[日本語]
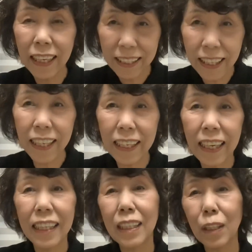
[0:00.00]
ね
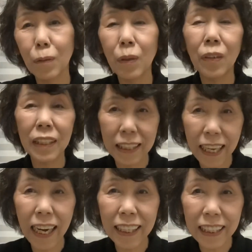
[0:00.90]
えー、注文して
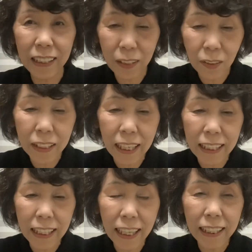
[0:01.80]
配達をしてい
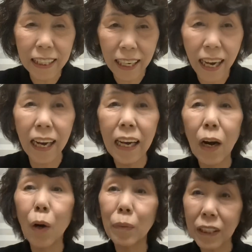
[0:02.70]
ただいたら
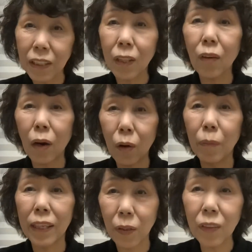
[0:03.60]
お水とかお
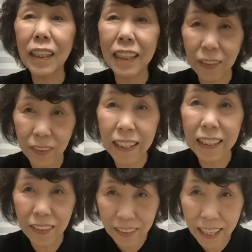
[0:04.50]
米は特にそうで
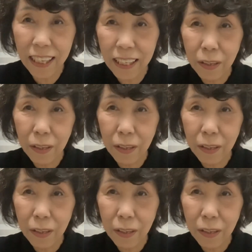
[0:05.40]
すよね。